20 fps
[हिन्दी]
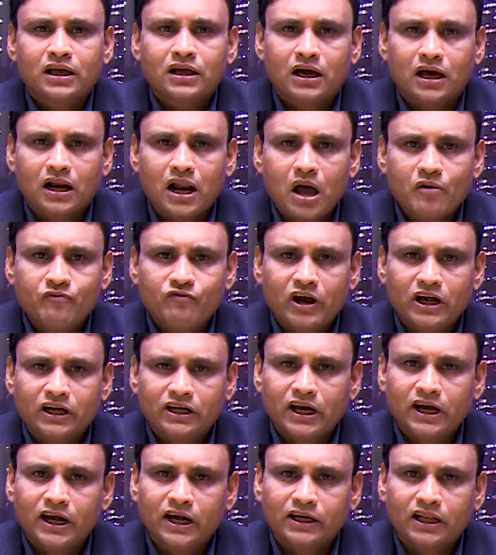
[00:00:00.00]
खराब
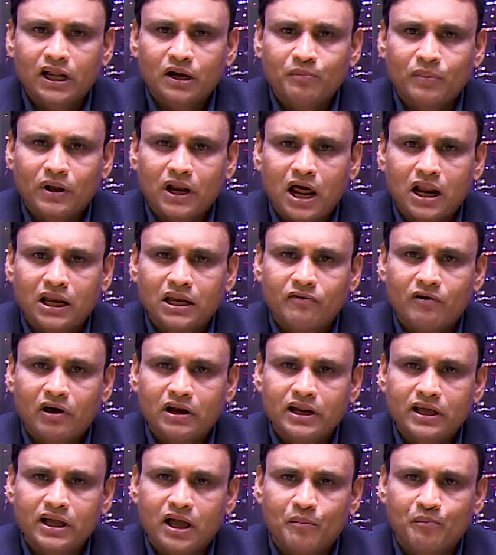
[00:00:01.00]
वेंटिलेटर बनाने
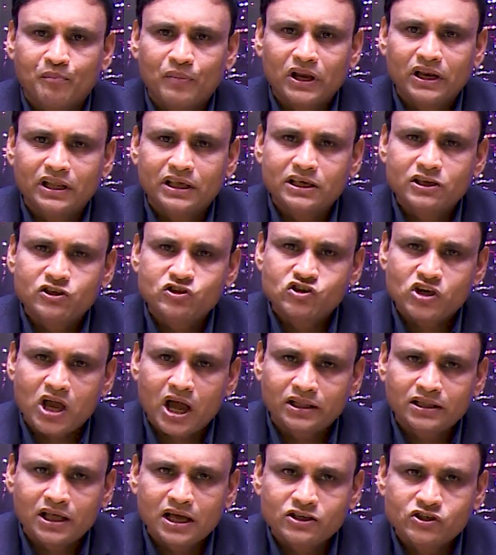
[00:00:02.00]
वाली कंपनी की
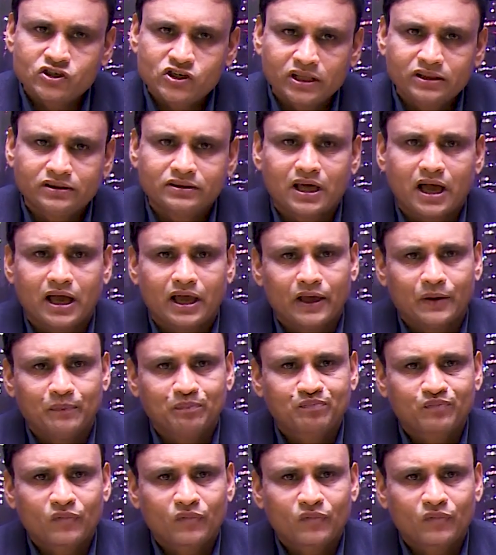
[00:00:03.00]
ज़्यादा चिंता है